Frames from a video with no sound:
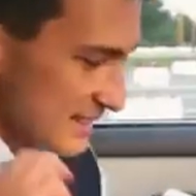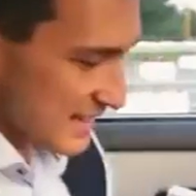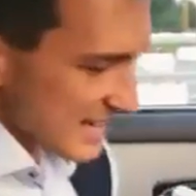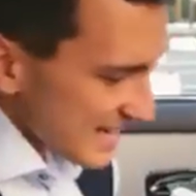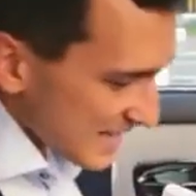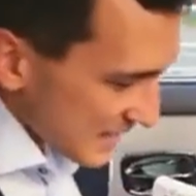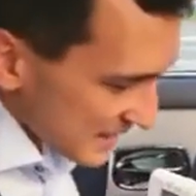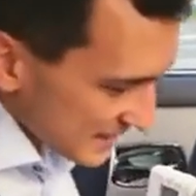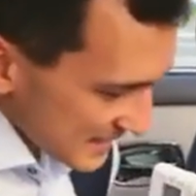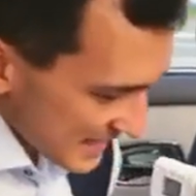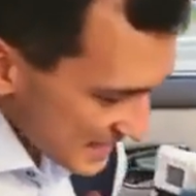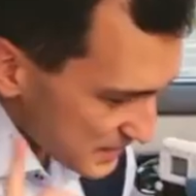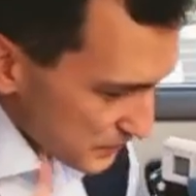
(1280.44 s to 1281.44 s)
Далее
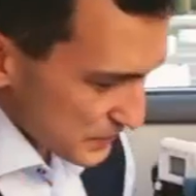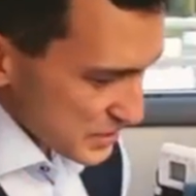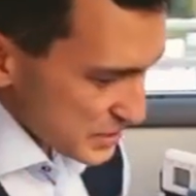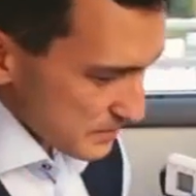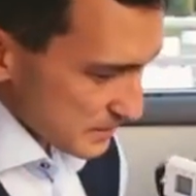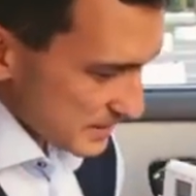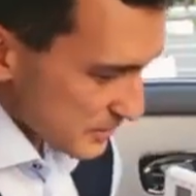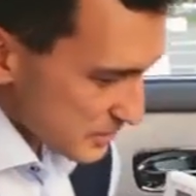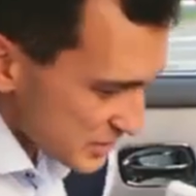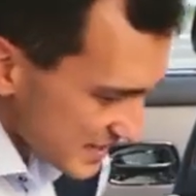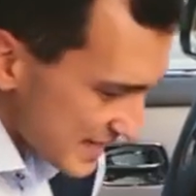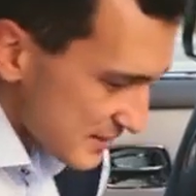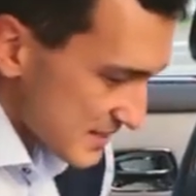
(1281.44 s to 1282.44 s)
эти фишки
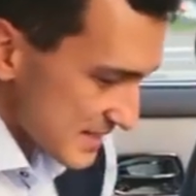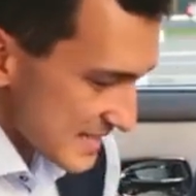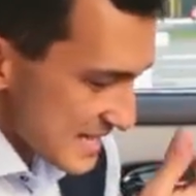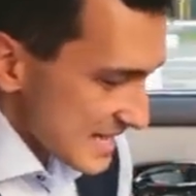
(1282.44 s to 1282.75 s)
продолжаются.